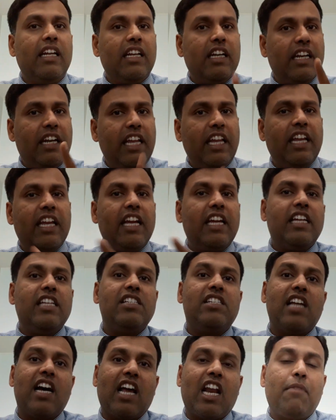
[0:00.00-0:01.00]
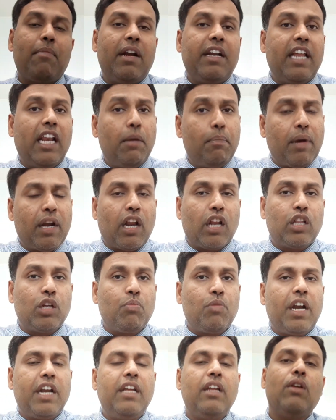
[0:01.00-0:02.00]
நீங்கள் இன்ஸ்டாகிராமை டெலிட் பண்ணுறதுக்கு
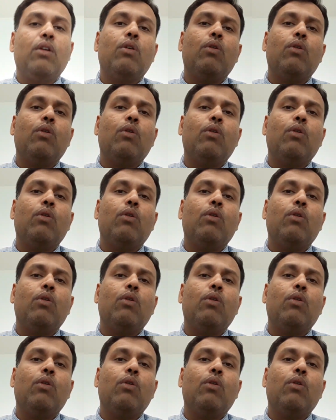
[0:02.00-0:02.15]
முன்னாடி